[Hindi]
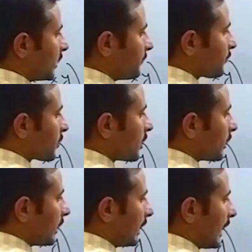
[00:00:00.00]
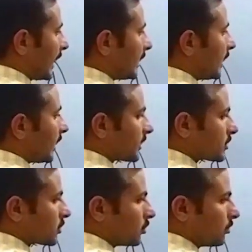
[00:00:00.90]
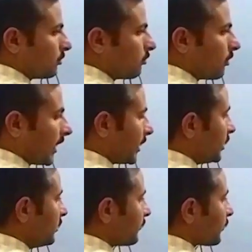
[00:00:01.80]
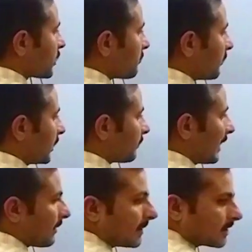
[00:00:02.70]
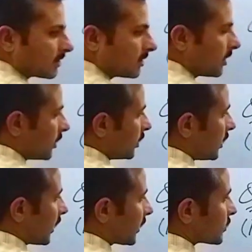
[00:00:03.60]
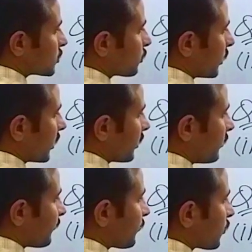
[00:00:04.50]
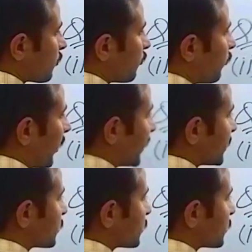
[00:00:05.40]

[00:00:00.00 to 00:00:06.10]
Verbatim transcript: है नाइन एक्स क्यूब वाई मल्टीप्लाई बाई थ्री एक्स स्क्वेयर वाई